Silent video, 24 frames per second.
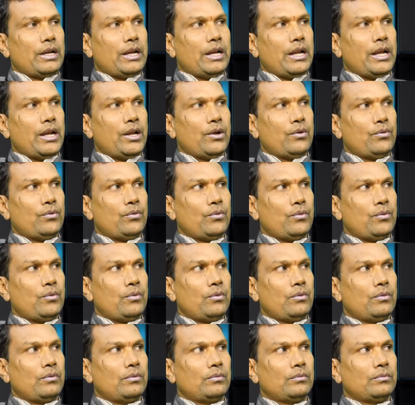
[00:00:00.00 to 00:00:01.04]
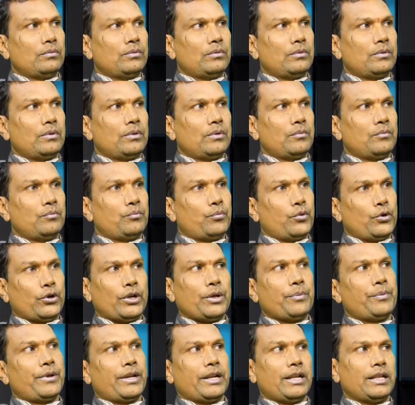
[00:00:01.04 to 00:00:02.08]
నేను
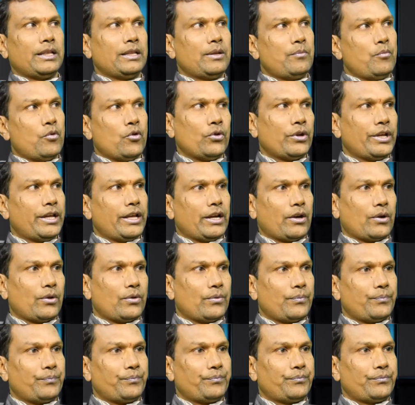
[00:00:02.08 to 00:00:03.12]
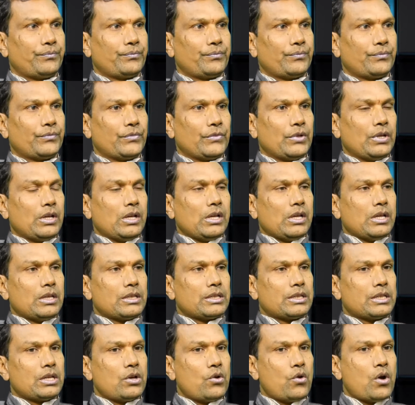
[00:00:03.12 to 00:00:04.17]
పుట్టి పెరిగింది భువనగిరిలో
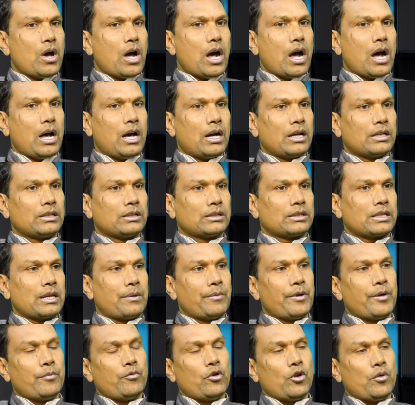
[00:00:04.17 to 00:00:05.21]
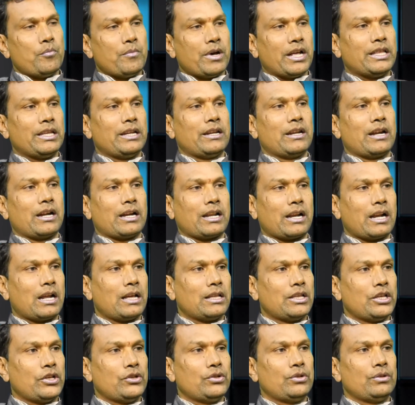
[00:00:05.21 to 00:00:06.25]
సో ఆ సమయంలో మాది
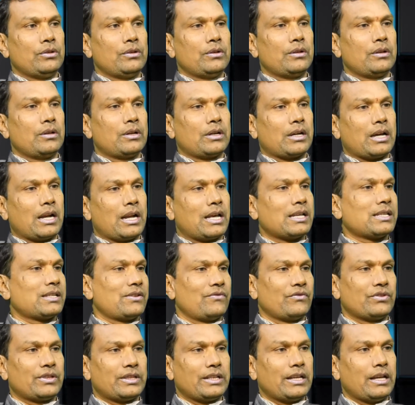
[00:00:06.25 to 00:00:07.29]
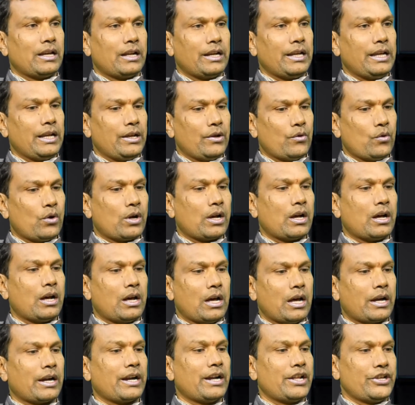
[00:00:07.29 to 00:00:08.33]
నటరాజ కళా సంస్థ అని ఒక
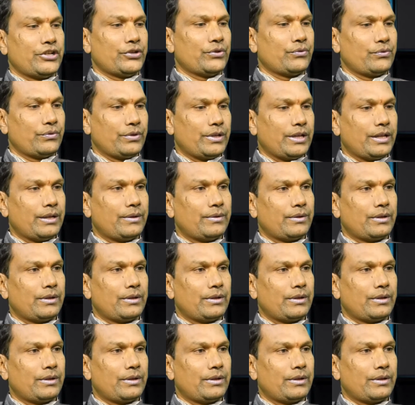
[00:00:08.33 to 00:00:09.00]
ఆర్గనైజేషన్ ఉంది